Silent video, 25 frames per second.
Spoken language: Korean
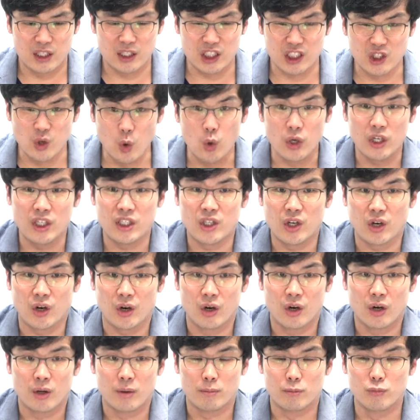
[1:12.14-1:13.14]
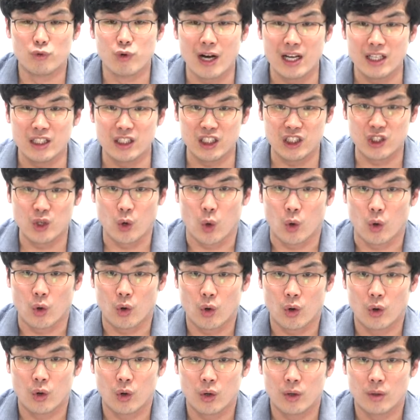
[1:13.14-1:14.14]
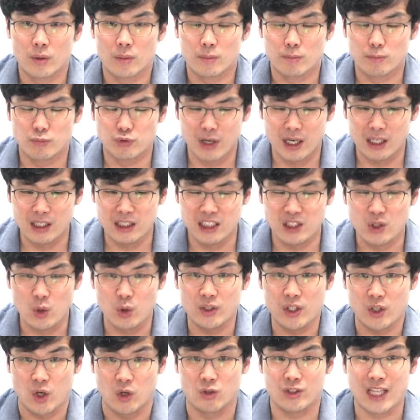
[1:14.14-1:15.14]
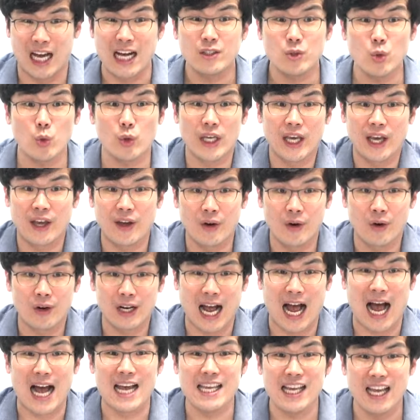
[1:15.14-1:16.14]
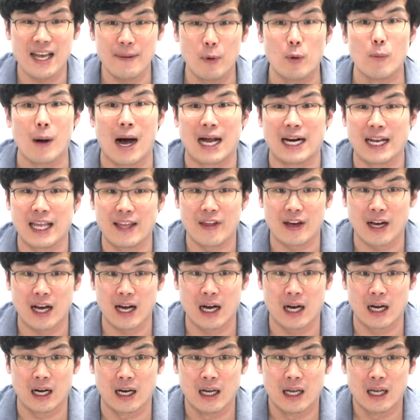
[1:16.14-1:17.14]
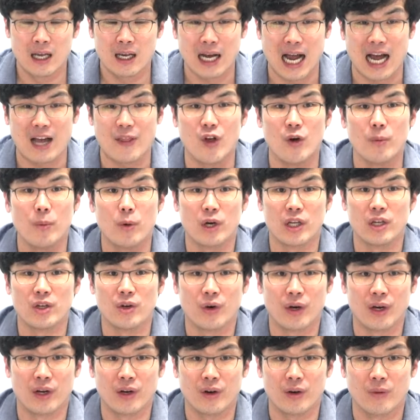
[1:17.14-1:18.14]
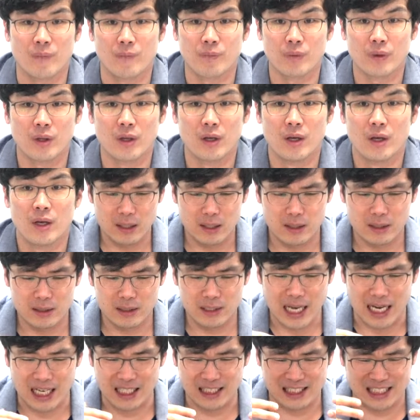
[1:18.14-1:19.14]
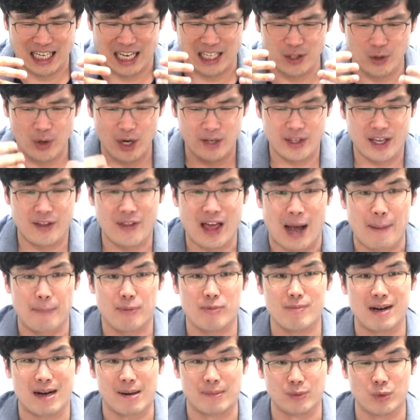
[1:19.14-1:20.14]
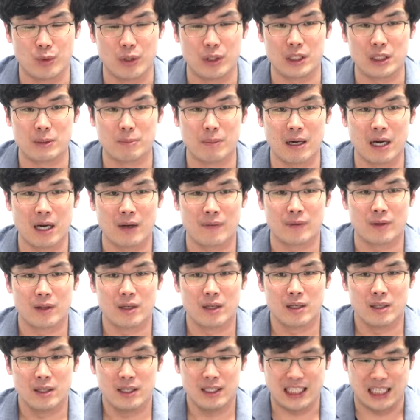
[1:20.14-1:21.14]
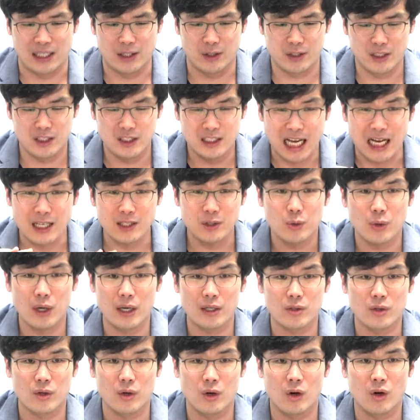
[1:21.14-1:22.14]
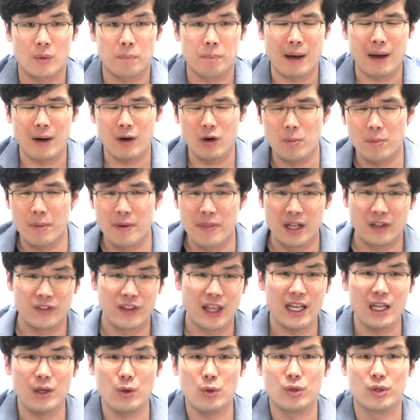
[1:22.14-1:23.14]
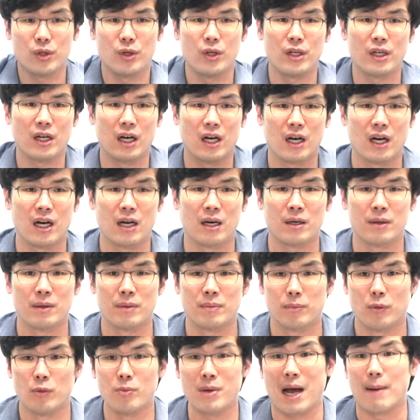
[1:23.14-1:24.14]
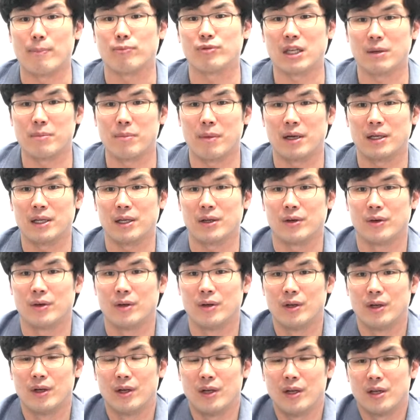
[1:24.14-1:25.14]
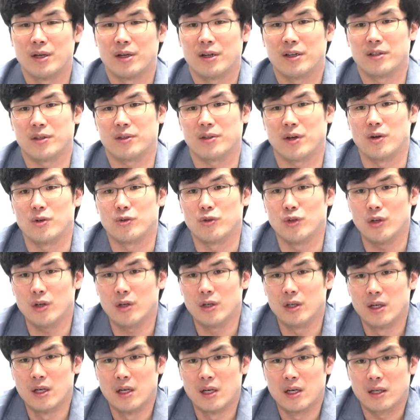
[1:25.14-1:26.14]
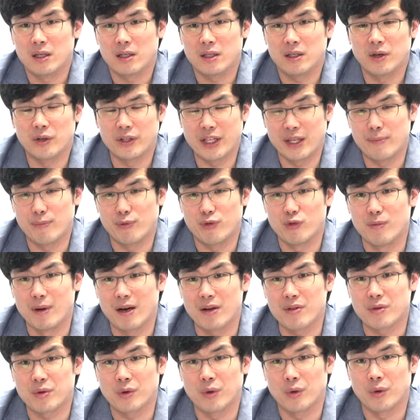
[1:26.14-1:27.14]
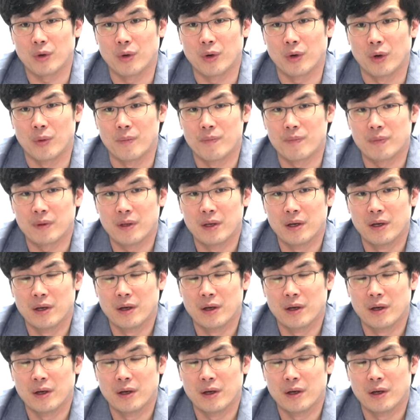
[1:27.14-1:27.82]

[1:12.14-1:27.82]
지옥이죠. 무한 지옥. 무한 지옥인데 결국 땅속이에요. 가이아의 몸 안에다가 가둬버린 거예요. 자기 자녀에 대한 아픈 마음도 있지만 이 자녀들이 땅속에서 팔을 맨날 때리고 그러니까 몸이 아프단 말이에요. 그래서 결국 그거에 불만으로